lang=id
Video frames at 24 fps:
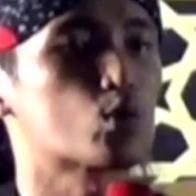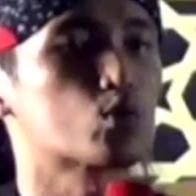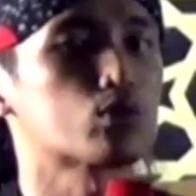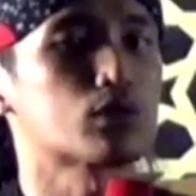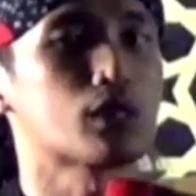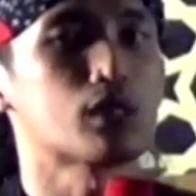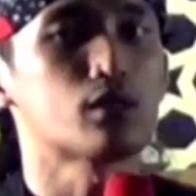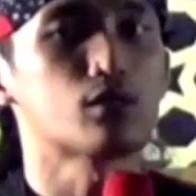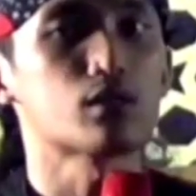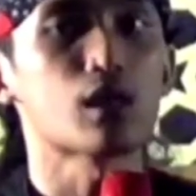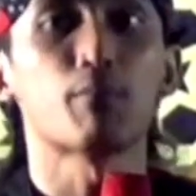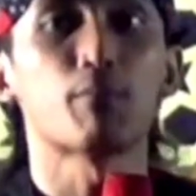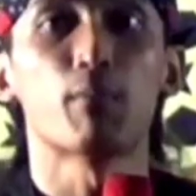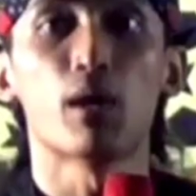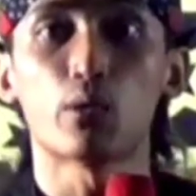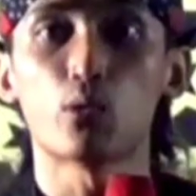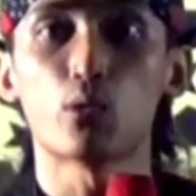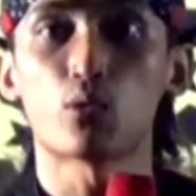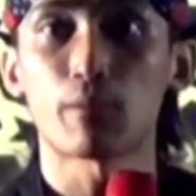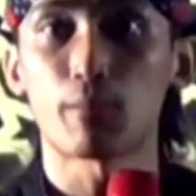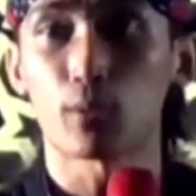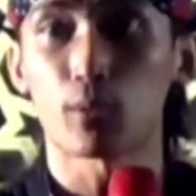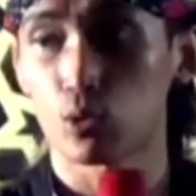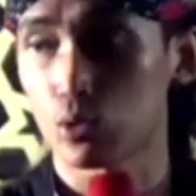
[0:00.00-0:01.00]
rutin tiap hari
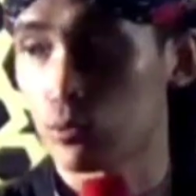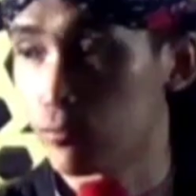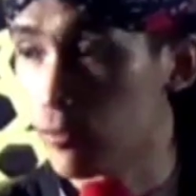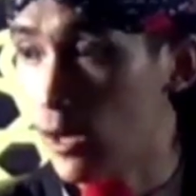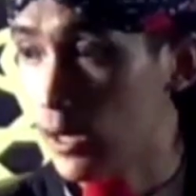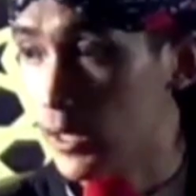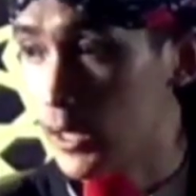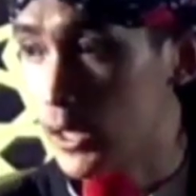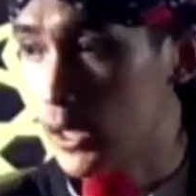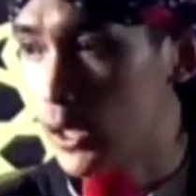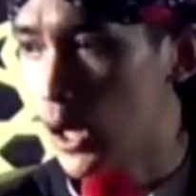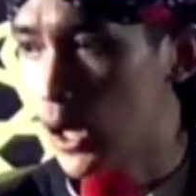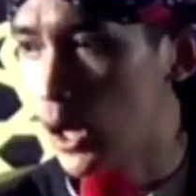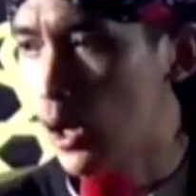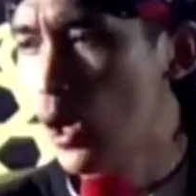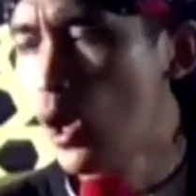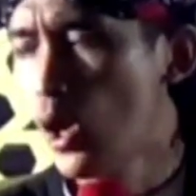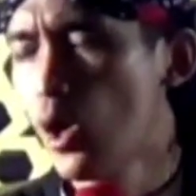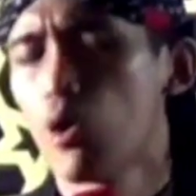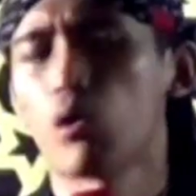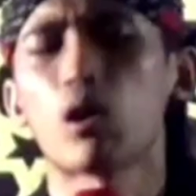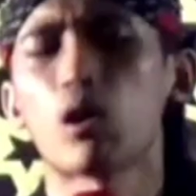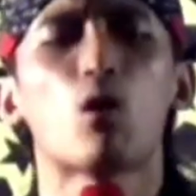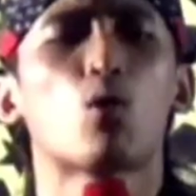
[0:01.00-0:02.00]
ora pedot
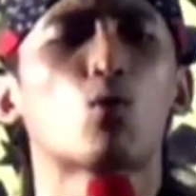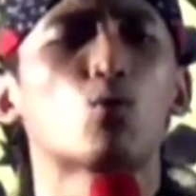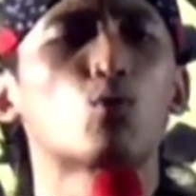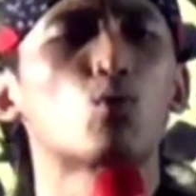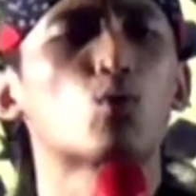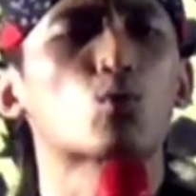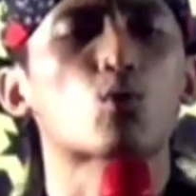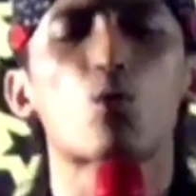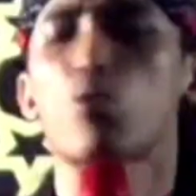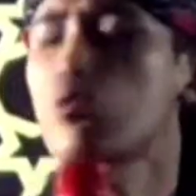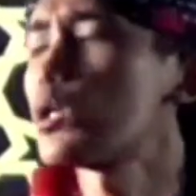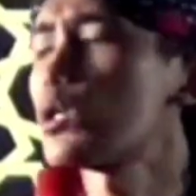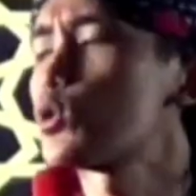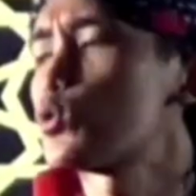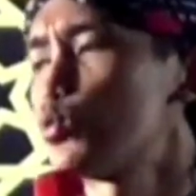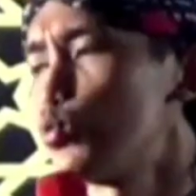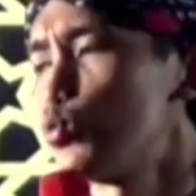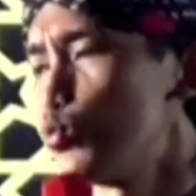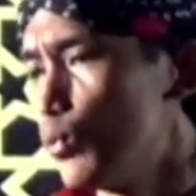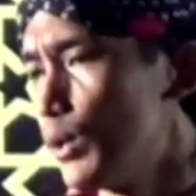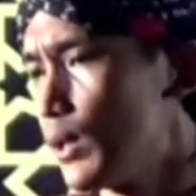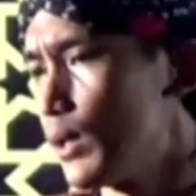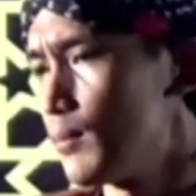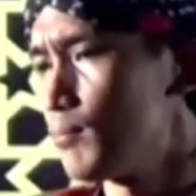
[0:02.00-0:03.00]
pakingah la ora
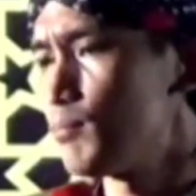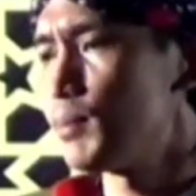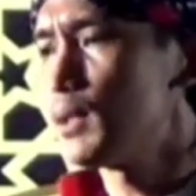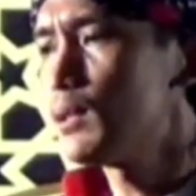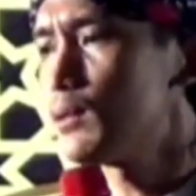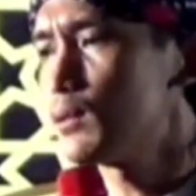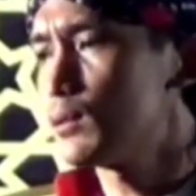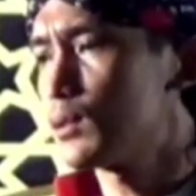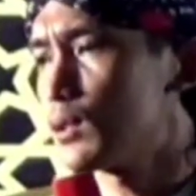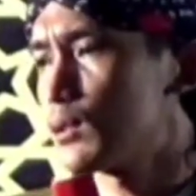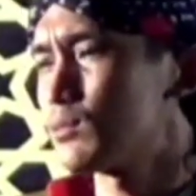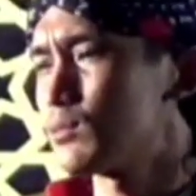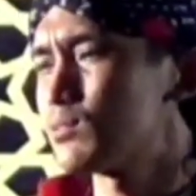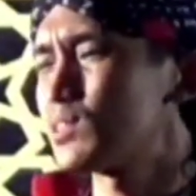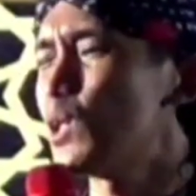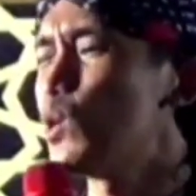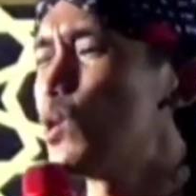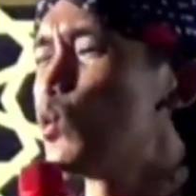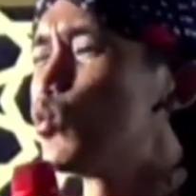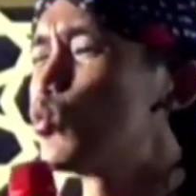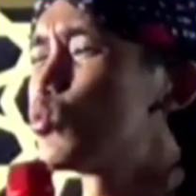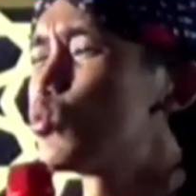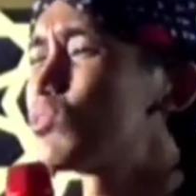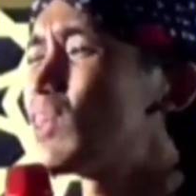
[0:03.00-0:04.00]
suwe pinten
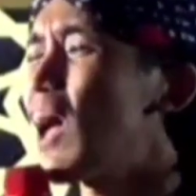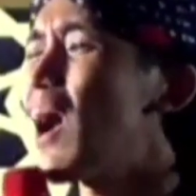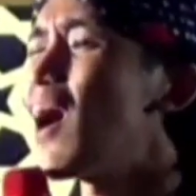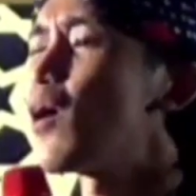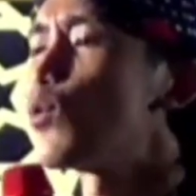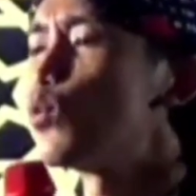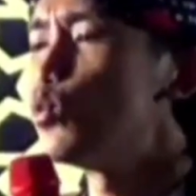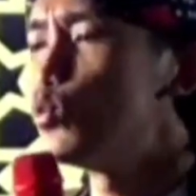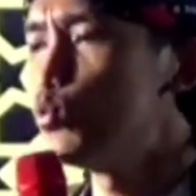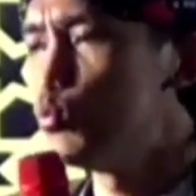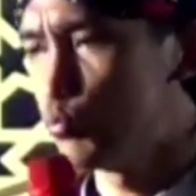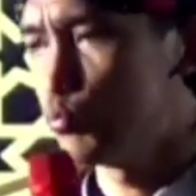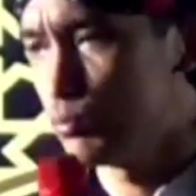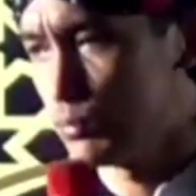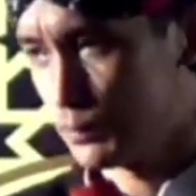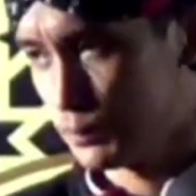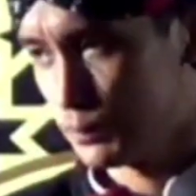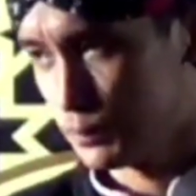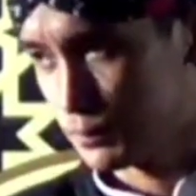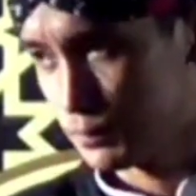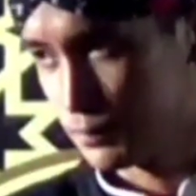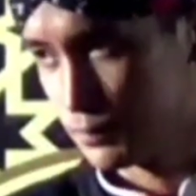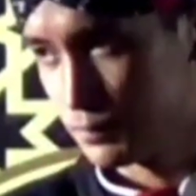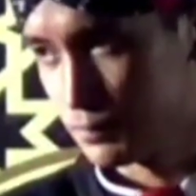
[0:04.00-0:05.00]
telung tahun
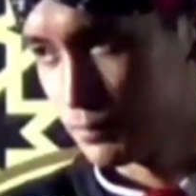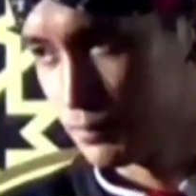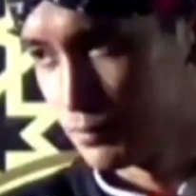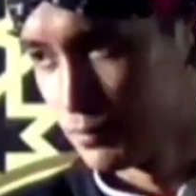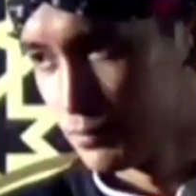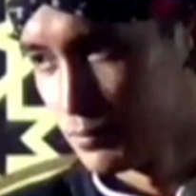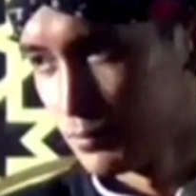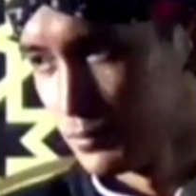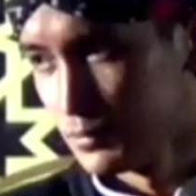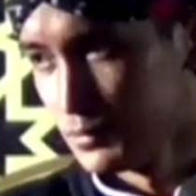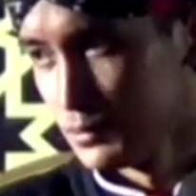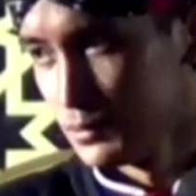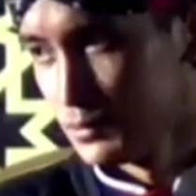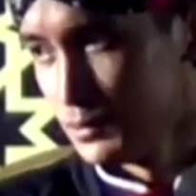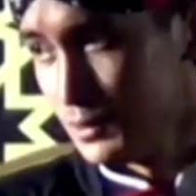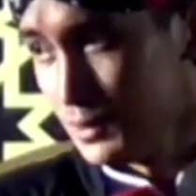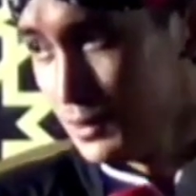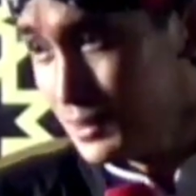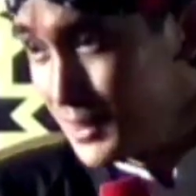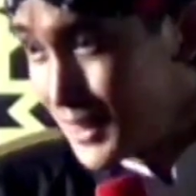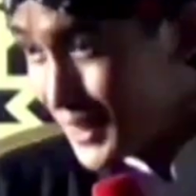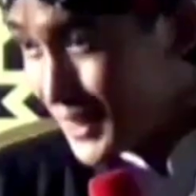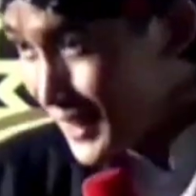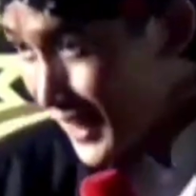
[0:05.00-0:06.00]

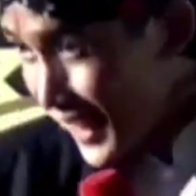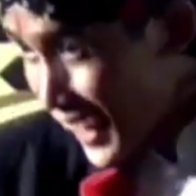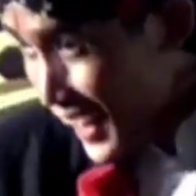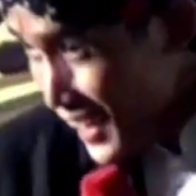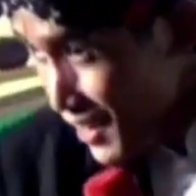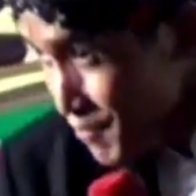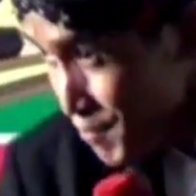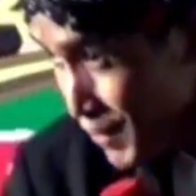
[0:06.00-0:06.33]
jenengan